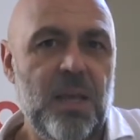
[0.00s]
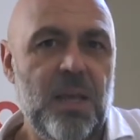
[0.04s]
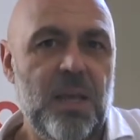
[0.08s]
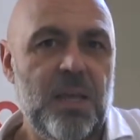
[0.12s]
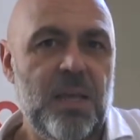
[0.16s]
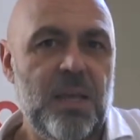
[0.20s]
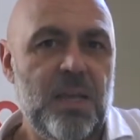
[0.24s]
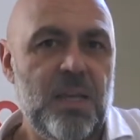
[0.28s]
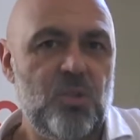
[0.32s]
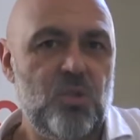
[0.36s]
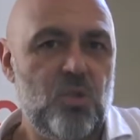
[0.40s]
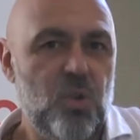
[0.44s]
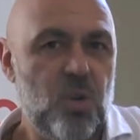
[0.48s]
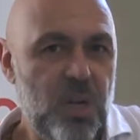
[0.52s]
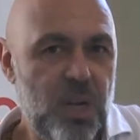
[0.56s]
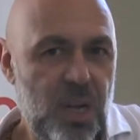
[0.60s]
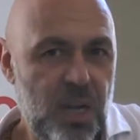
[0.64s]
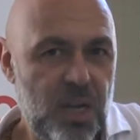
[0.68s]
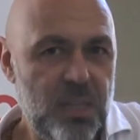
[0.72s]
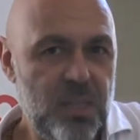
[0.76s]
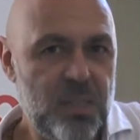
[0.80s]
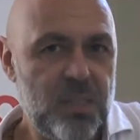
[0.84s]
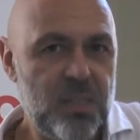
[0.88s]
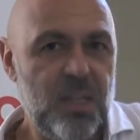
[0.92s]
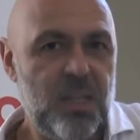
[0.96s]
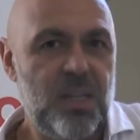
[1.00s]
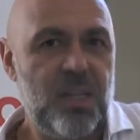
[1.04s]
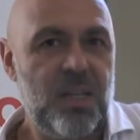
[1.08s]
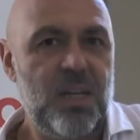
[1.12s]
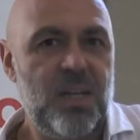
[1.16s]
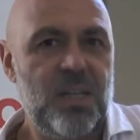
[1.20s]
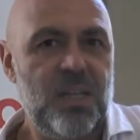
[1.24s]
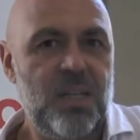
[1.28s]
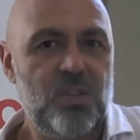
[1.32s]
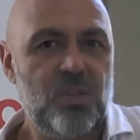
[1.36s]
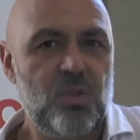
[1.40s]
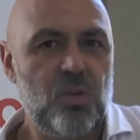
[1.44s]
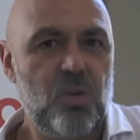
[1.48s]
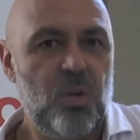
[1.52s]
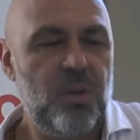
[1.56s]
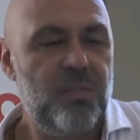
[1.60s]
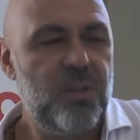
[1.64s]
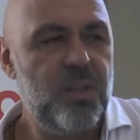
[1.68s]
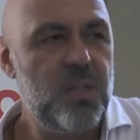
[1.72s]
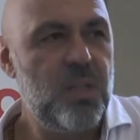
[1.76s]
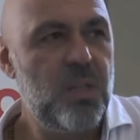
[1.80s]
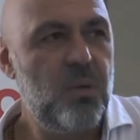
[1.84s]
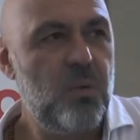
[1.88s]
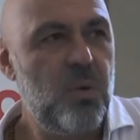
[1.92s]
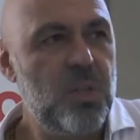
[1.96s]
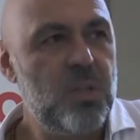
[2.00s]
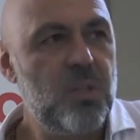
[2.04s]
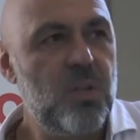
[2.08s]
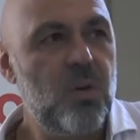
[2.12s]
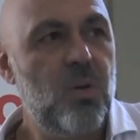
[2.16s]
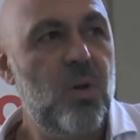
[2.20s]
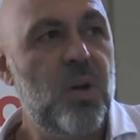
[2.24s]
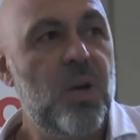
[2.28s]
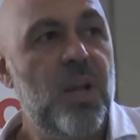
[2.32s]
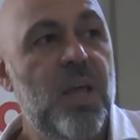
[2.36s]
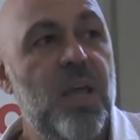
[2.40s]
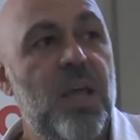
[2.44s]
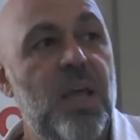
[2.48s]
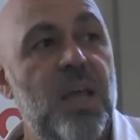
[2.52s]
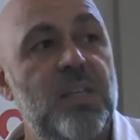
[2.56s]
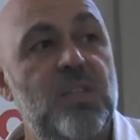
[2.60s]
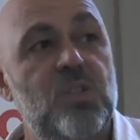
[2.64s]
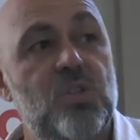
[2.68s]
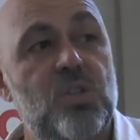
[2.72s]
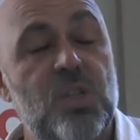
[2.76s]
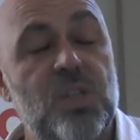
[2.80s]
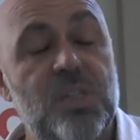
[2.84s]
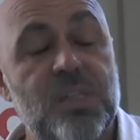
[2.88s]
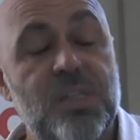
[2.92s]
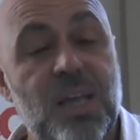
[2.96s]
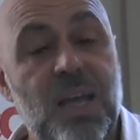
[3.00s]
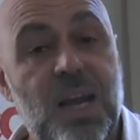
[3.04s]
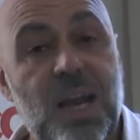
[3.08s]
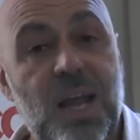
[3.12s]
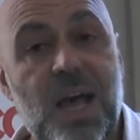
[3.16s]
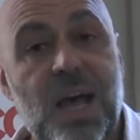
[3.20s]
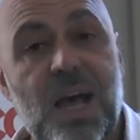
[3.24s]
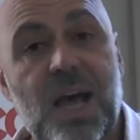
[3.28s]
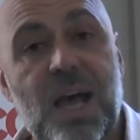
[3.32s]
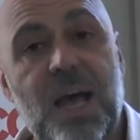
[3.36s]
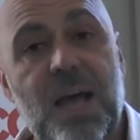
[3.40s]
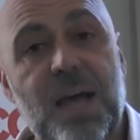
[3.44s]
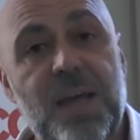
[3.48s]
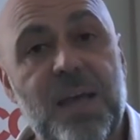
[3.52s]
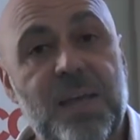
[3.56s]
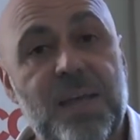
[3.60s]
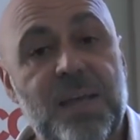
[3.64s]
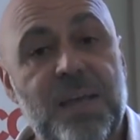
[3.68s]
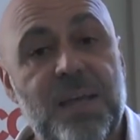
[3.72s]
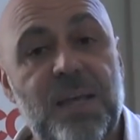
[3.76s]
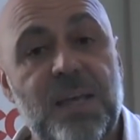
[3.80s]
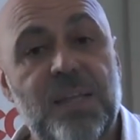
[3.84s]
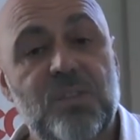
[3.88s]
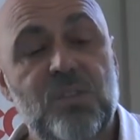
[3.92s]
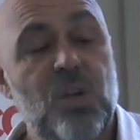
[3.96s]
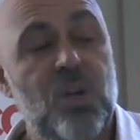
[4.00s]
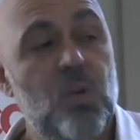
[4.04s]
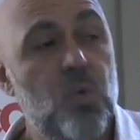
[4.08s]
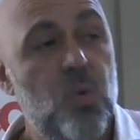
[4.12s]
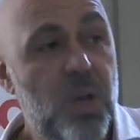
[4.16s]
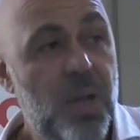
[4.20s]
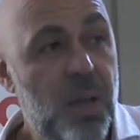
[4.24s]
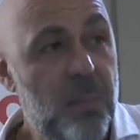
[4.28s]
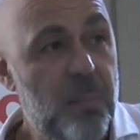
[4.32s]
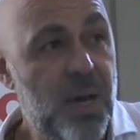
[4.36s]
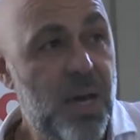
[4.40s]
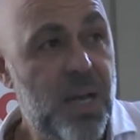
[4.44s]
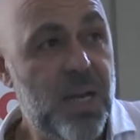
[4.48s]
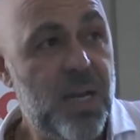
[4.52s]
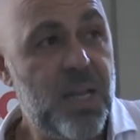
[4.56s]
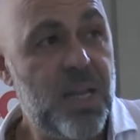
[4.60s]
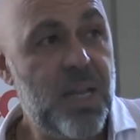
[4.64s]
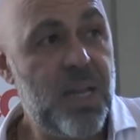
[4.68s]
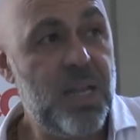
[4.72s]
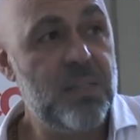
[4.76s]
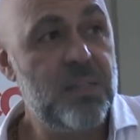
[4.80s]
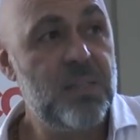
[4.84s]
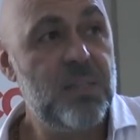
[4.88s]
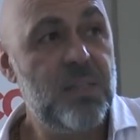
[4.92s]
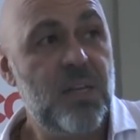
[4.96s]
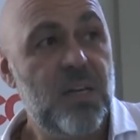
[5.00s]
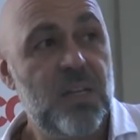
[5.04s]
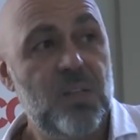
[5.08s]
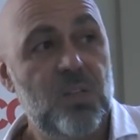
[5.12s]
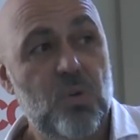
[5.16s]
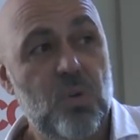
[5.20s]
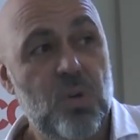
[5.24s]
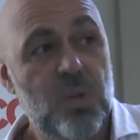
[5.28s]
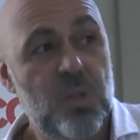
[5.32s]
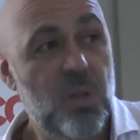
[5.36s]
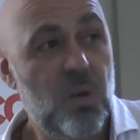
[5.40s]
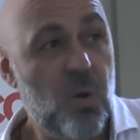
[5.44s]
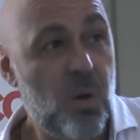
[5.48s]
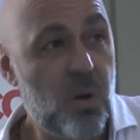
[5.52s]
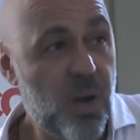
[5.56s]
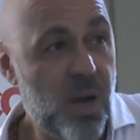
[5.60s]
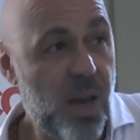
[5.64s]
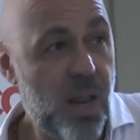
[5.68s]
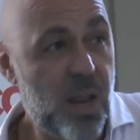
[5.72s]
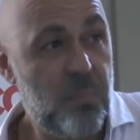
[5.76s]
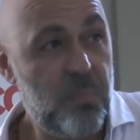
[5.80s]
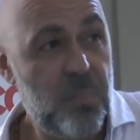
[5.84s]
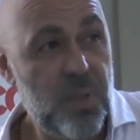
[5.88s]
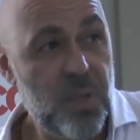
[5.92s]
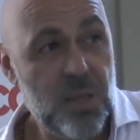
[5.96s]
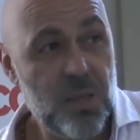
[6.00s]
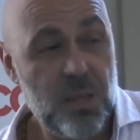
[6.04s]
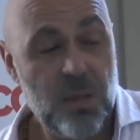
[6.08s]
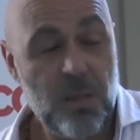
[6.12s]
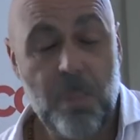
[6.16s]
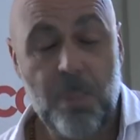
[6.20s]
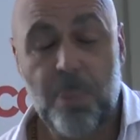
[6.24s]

eh, giornalista del, del, Sole 24 Ore, ci sarà eh, Gianluca Barca, direttore di All Rugby,